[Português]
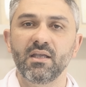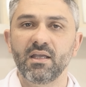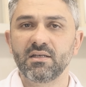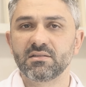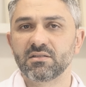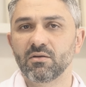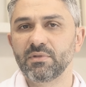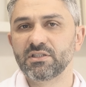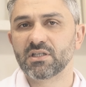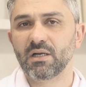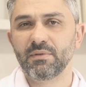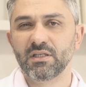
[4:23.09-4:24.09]
eles são
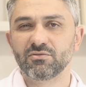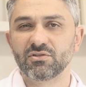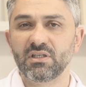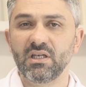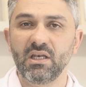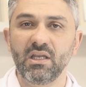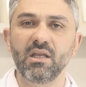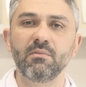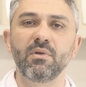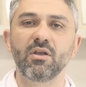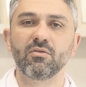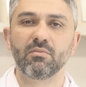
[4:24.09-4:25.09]
medicamentos que
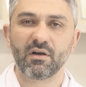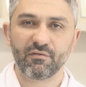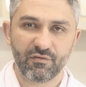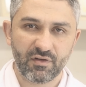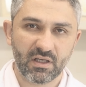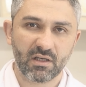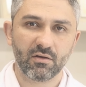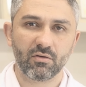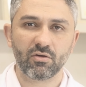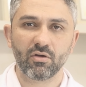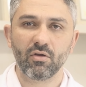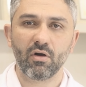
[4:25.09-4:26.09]
inibem uma via
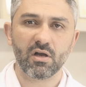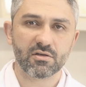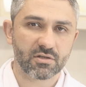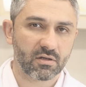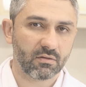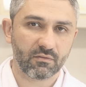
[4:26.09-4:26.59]
neurológica,